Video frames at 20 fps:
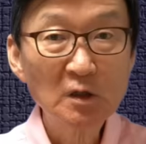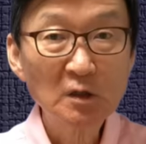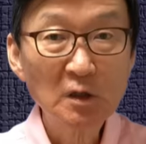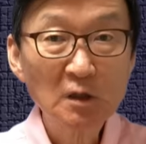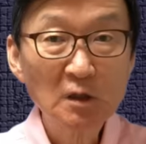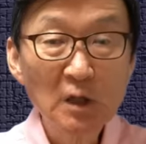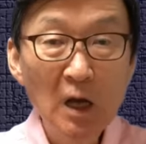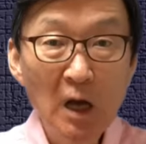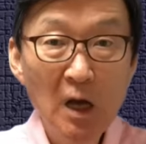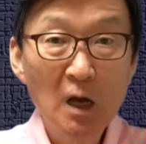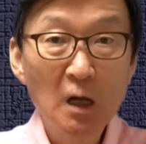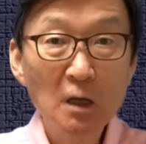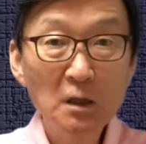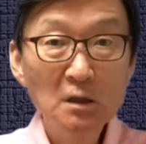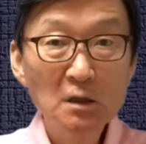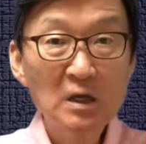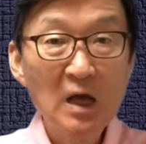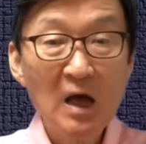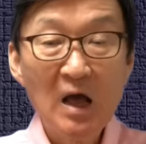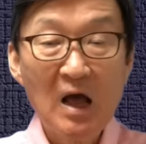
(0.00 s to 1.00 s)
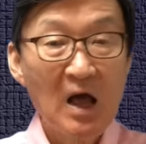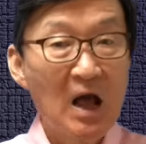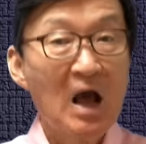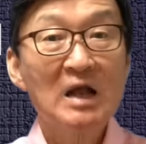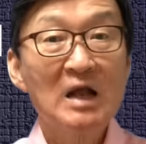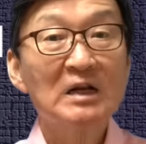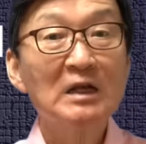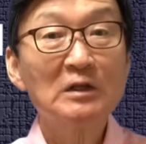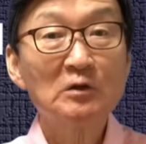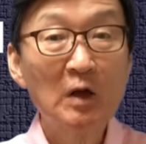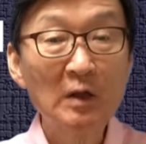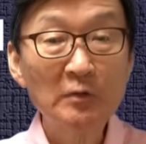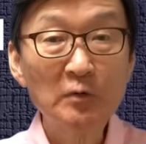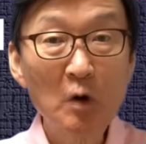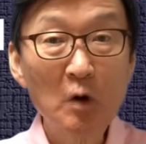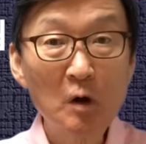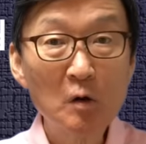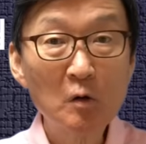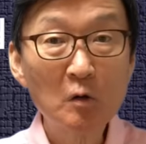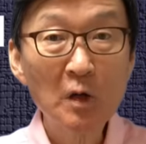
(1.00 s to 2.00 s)
되는데 이게 하나도 안
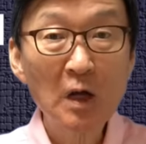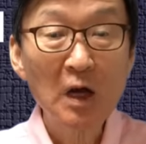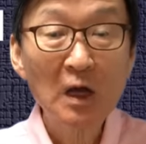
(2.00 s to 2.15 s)
당한 거예요.